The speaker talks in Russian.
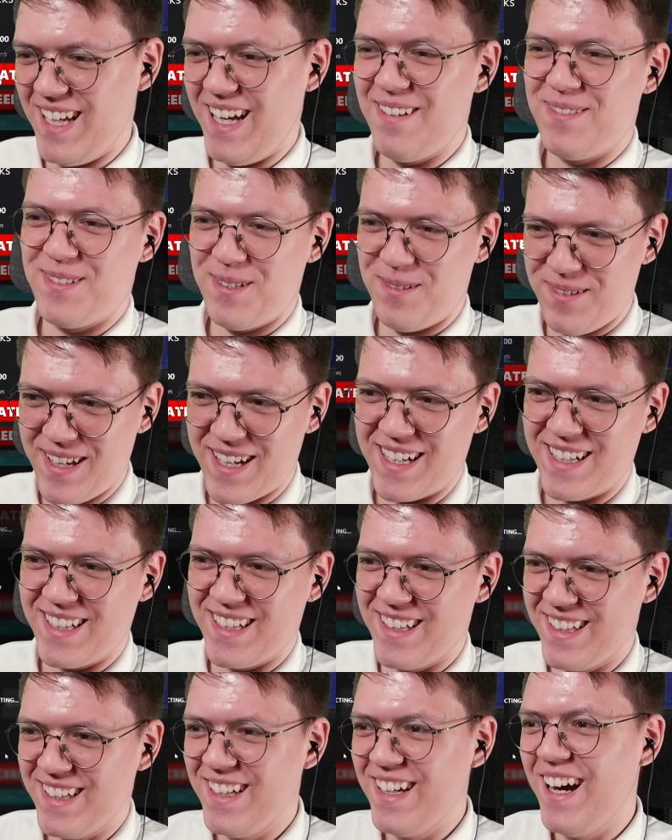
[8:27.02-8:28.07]
Да, все
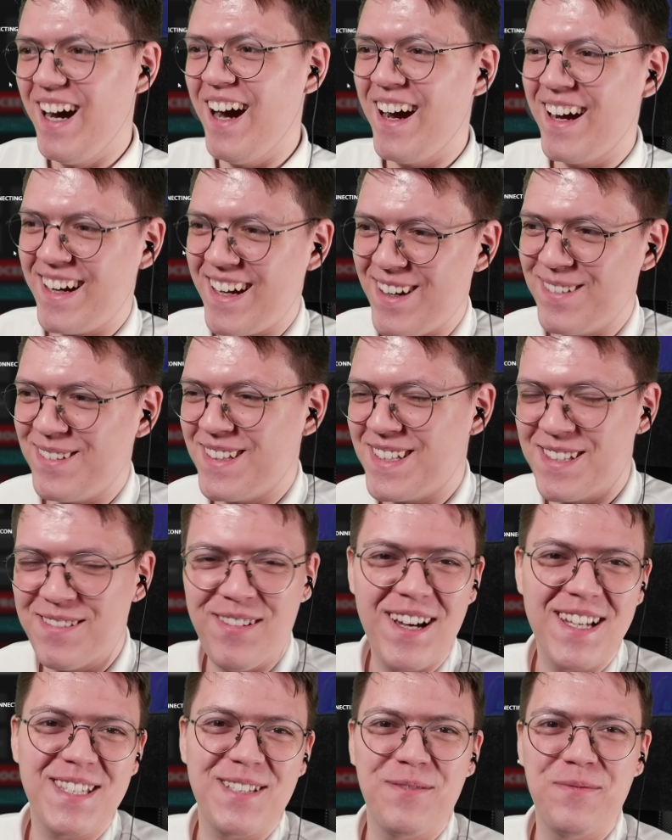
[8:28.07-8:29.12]
верно. Аккаунт
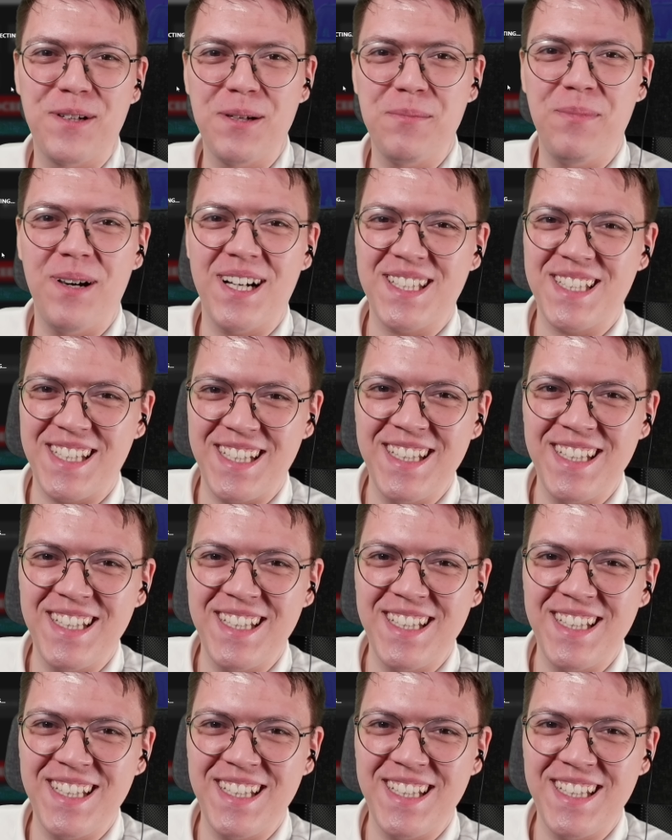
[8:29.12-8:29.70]
называется FreeBucks